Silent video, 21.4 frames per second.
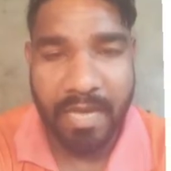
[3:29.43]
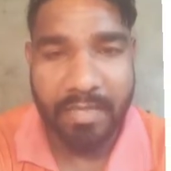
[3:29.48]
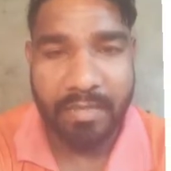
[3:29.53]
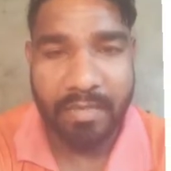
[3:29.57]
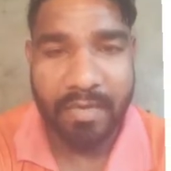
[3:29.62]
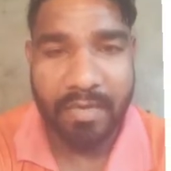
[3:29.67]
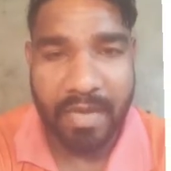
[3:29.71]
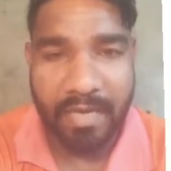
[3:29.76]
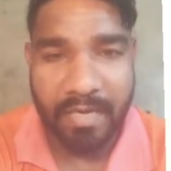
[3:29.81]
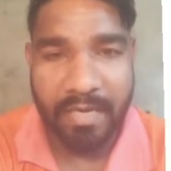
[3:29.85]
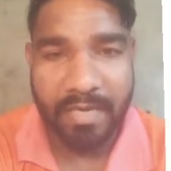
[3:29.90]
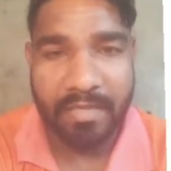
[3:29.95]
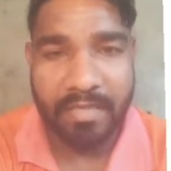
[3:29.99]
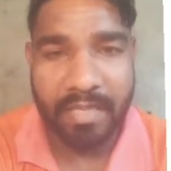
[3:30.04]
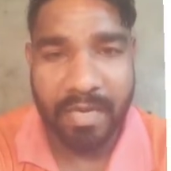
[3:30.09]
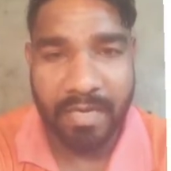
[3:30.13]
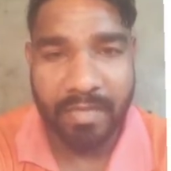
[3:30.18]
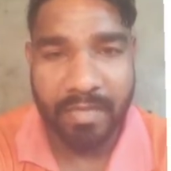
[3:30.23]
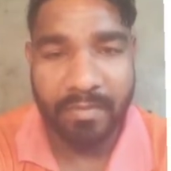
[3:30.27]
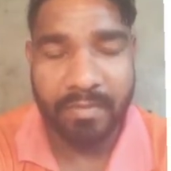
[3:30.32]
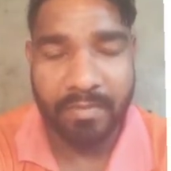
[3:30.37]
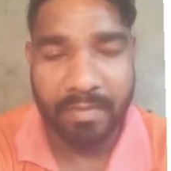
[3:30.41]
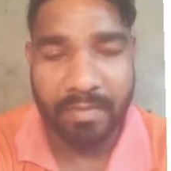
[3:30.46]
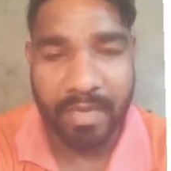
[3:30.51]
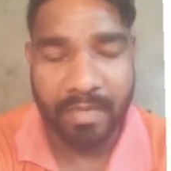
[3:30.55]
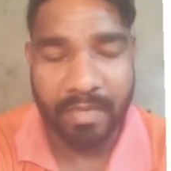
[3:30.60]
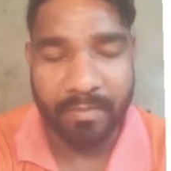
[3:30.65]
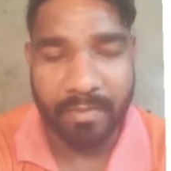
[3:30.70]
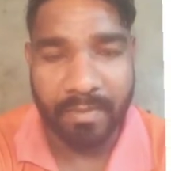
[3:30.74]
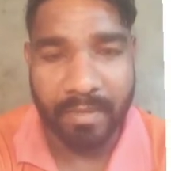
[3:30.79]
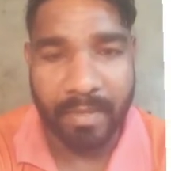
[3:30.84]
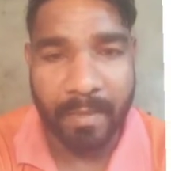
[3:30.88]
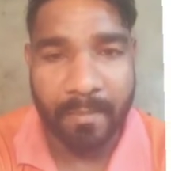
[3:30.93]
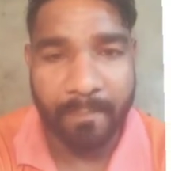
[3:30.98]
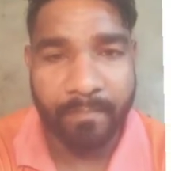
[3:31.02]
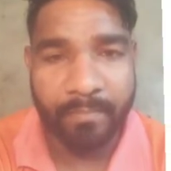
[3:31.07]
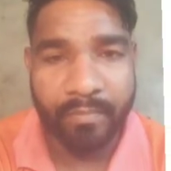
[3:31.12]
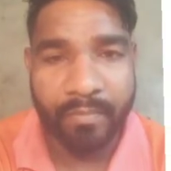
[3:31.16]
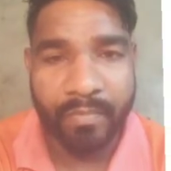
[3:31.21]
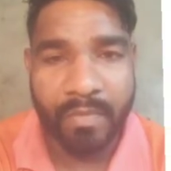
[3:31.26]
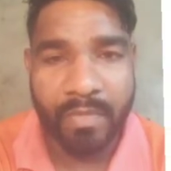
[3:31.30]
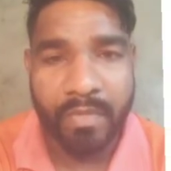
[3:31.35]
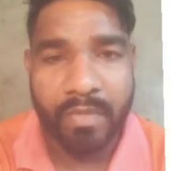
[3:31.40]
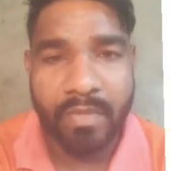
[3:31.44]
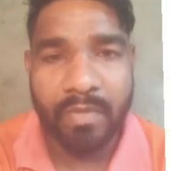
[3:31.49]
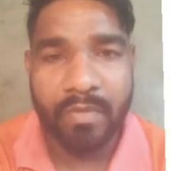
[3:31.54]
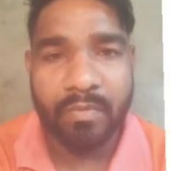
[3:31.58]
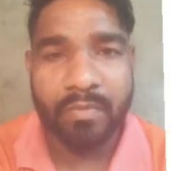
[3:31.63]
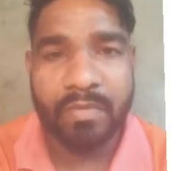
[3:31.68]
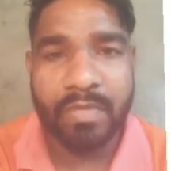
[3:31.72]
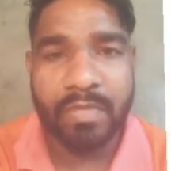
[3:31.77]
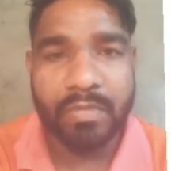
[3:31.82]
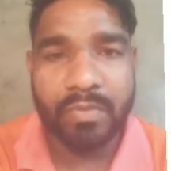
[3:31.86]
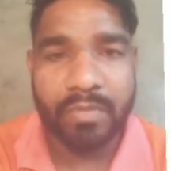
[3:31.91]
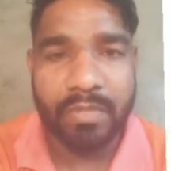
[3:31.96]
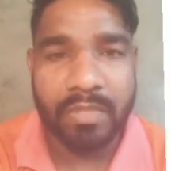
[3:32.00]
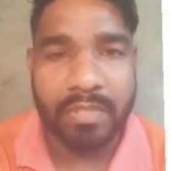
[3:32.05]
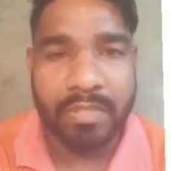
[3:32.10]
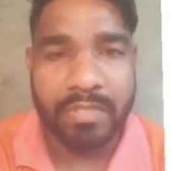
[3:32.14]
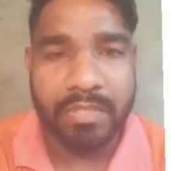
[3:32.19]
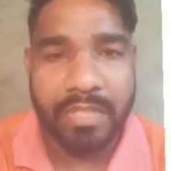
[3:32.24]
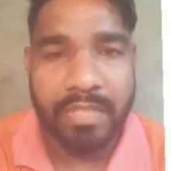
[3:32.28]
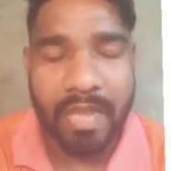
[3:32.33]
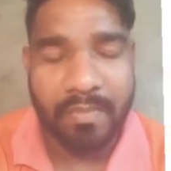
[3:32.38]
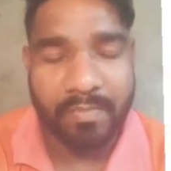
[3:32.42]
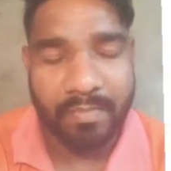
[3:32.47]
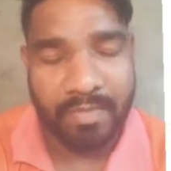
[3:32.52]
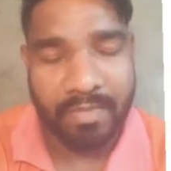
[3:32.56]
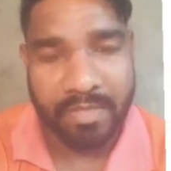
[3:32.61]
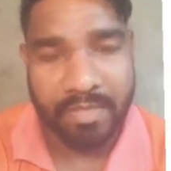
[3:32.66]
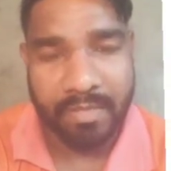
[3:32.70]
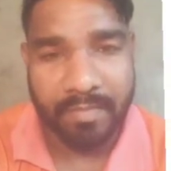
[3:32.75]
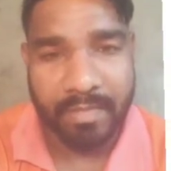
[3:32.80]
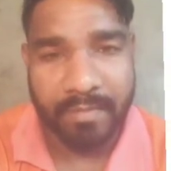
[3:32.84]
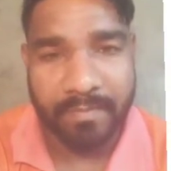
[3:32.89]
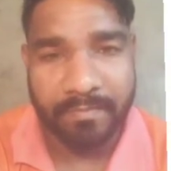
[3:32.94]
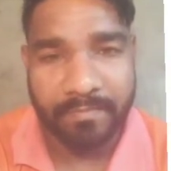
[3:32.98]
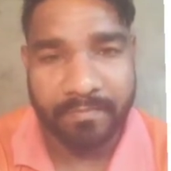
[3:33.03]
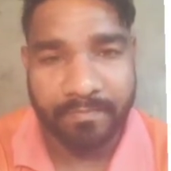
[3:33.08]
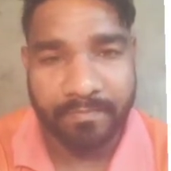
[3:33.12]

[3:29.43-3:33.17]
जो कार्यकर्ता है लिपि विभाग में वह जो है शाम के समय